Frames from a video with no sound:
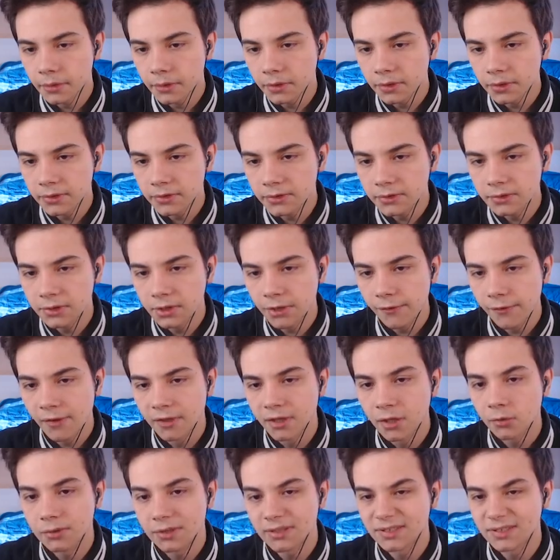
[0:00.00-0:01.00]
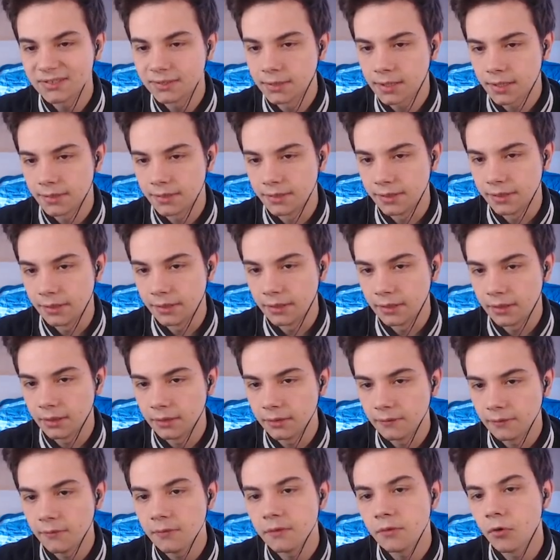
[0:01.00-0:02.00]
si vede una
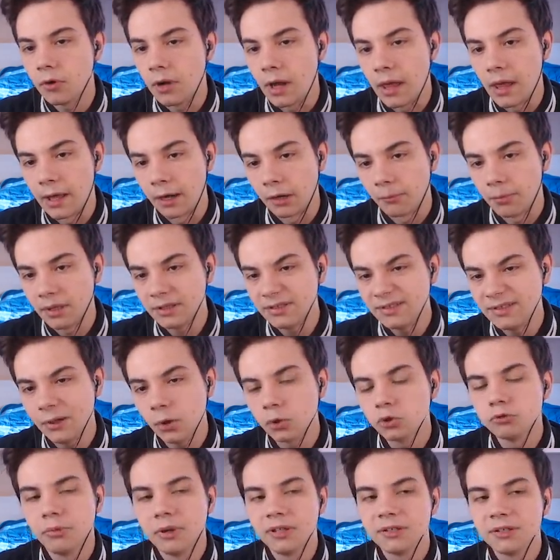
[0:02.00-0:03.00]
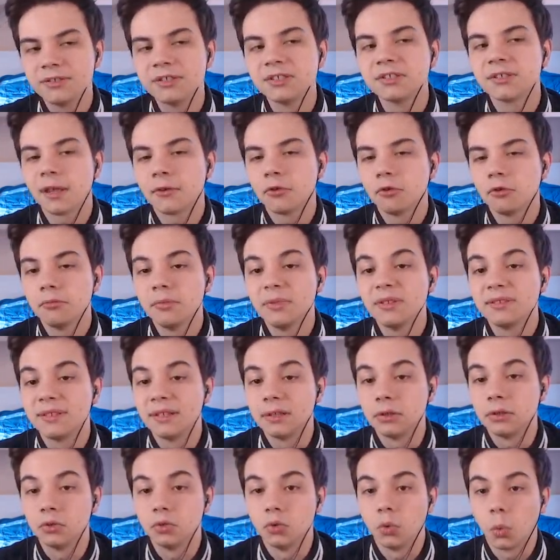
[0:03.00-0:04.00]
stradina con erba. Secondo me ci stanno
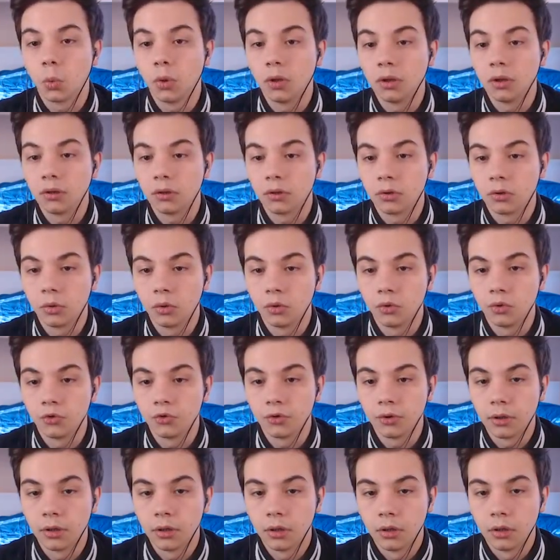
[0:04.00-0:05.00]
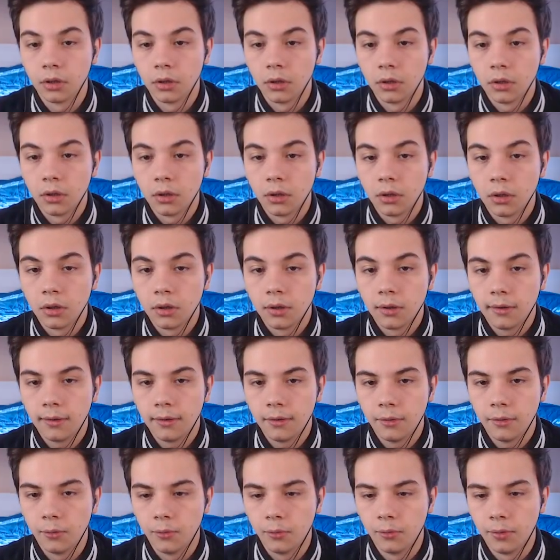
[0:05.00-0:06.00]
mettendo qualcosa.
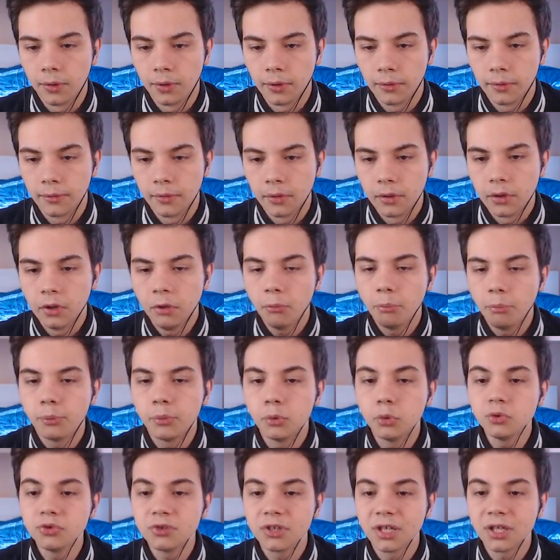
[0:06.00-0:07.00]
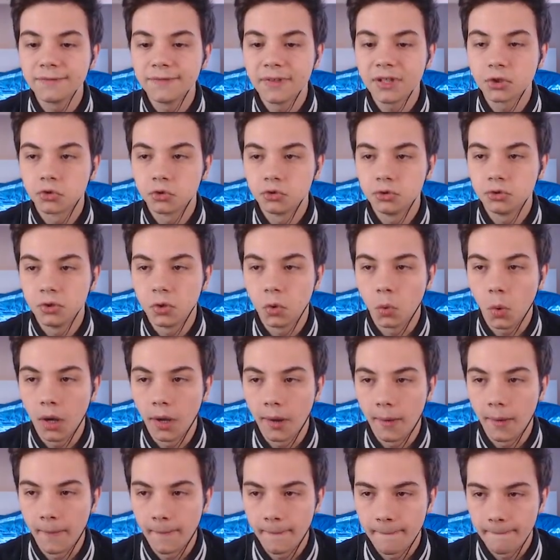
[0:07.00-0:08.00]
Ora, punta verso di
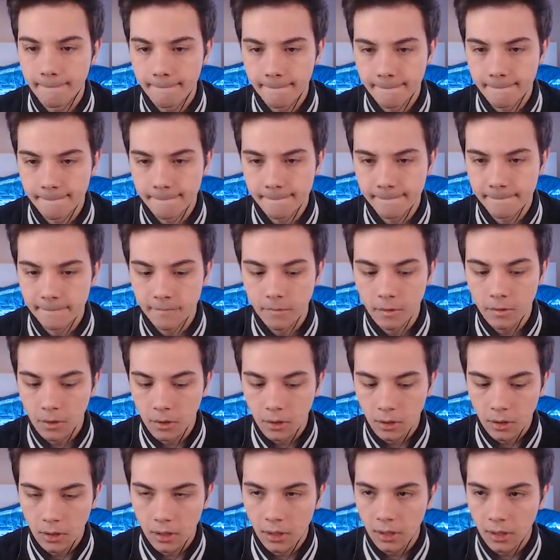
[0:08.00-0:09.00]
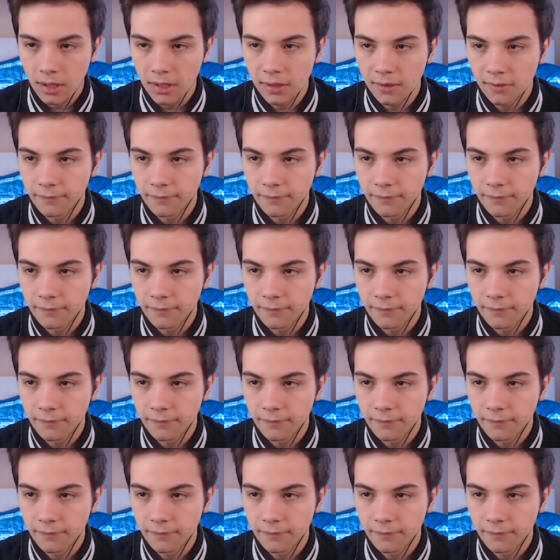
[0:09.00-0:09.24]
qua. E